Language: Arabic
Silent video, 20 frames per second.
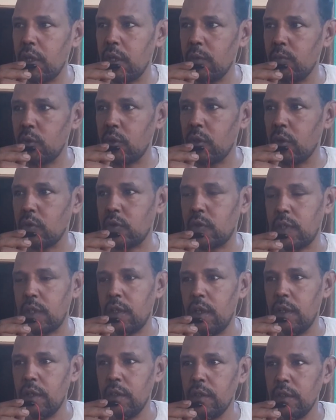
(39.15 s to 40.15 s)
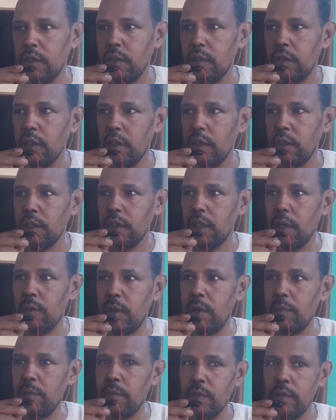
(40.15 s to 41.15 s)
متوسطه
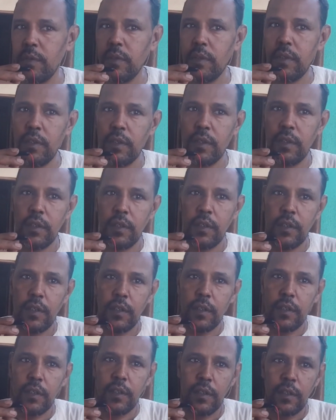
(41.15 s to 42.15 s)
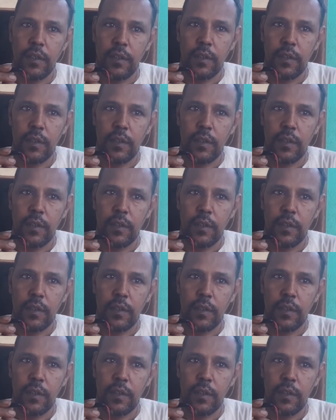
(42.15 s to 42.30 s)
تمام إيه اسعار